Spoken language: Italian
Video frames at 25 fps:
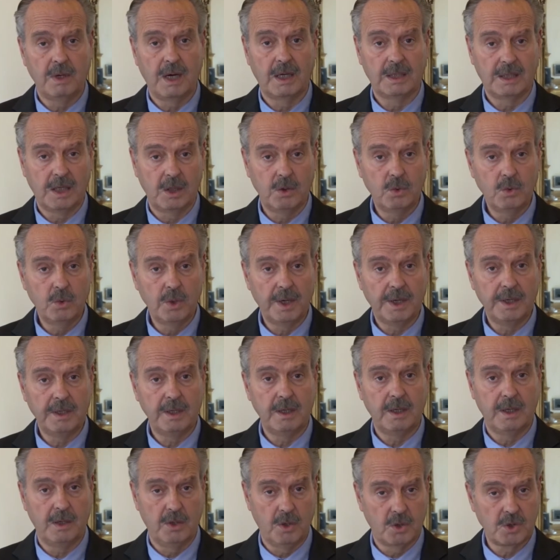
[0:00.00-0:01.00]
Ataluren,
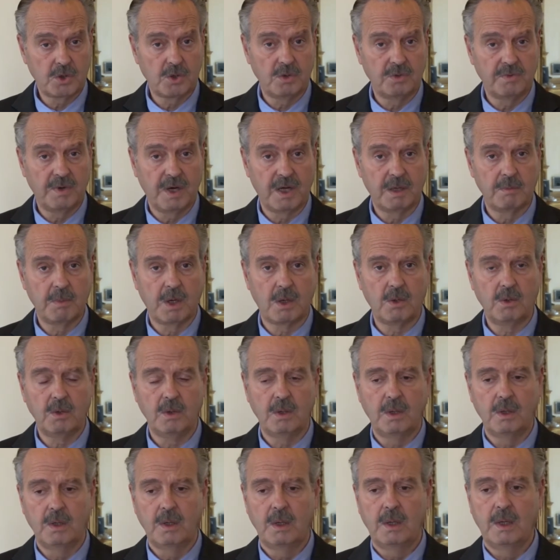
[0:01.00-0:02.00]
il nostro
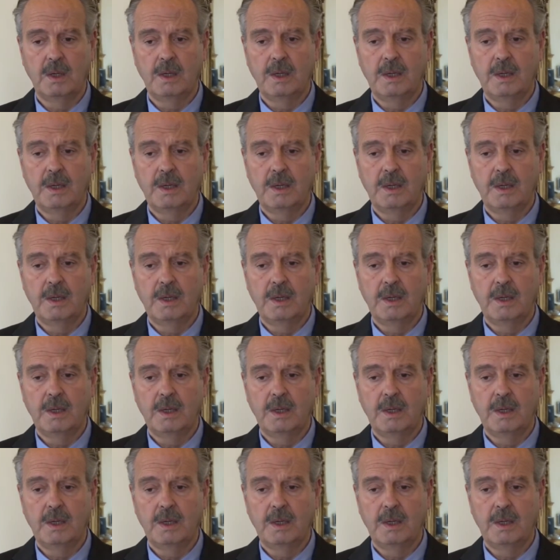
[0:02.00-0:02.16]
farmaco,